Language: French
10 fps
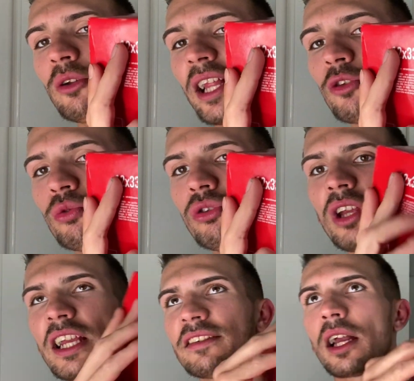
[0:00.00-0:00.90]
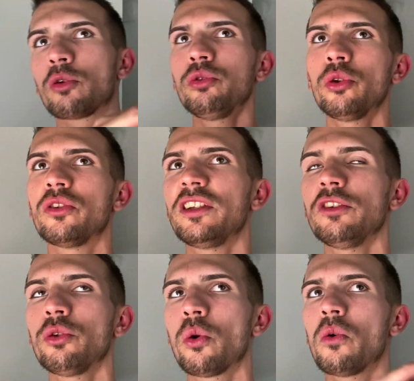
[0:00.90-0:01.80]
là, il y en a 12 et ça coûte
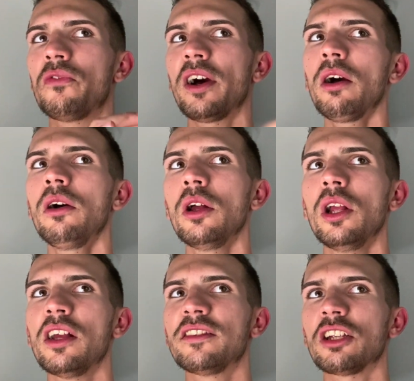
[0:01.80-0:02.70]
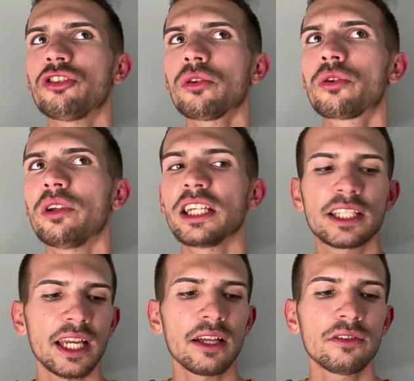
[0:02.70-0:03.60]
6,20€, sachant que les
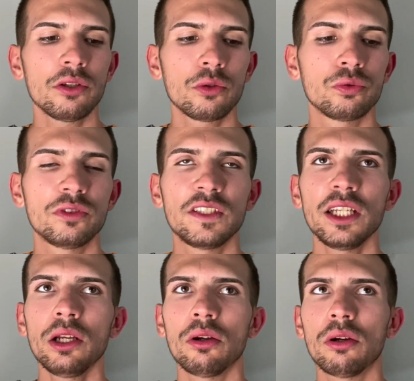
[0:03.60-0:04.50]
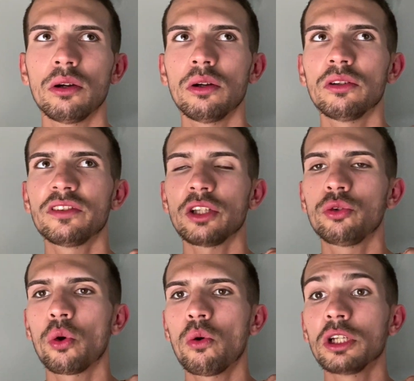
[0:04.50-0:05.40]
15 coûtaient
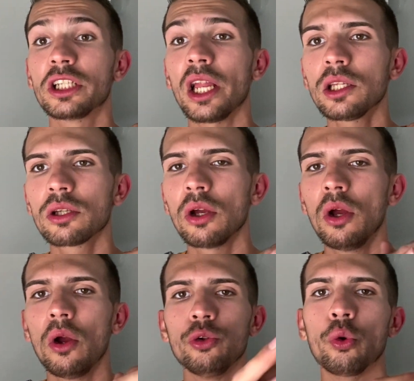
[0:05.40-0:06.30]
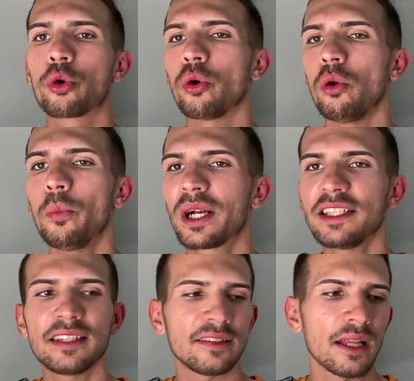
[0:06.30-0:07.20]
7 euros et quelques. Donc euh, le
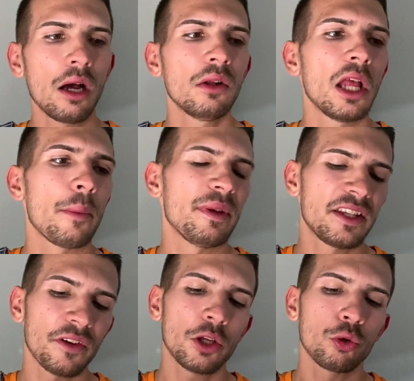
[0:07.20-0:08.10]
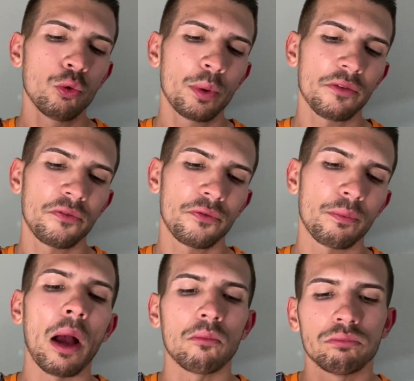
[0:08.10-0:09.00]
prix c'est ça. Mais c'est vrai que nous on,
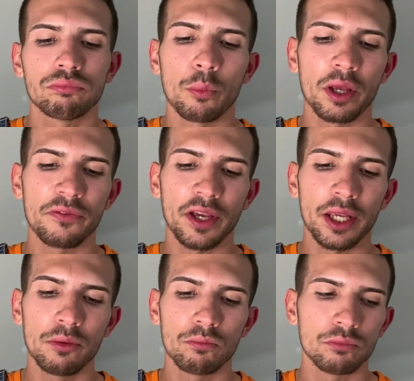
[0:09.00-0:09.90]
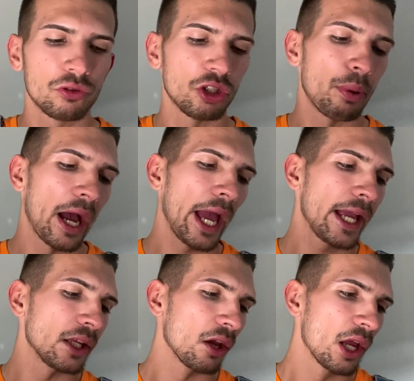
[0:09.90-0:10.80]
préf... bah, on préférait. C'est
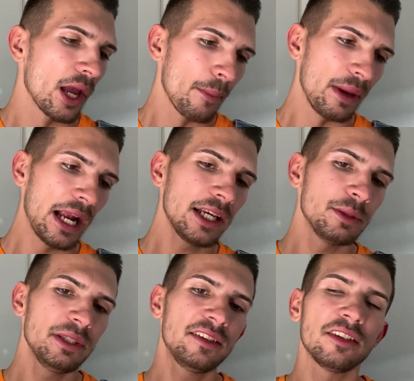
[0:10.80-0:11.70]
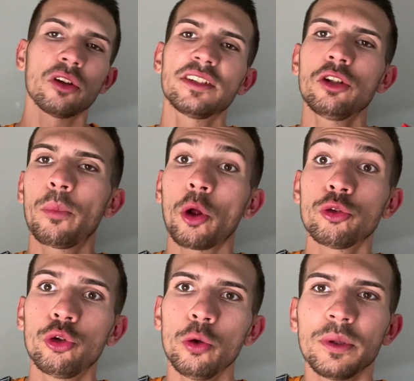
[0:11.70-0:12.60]
pareil. Mais là limite t'es tenté d'en
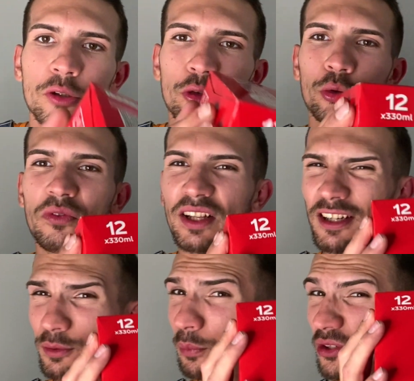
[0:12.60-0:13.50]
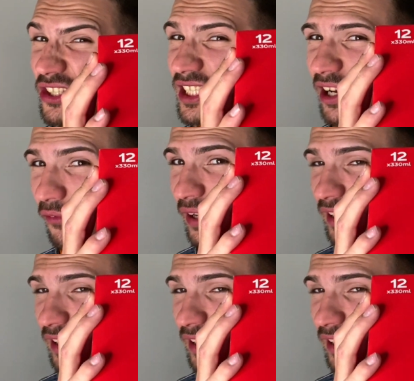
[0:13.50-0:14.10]
prendre deux parce que tu trouves ça vachement petit en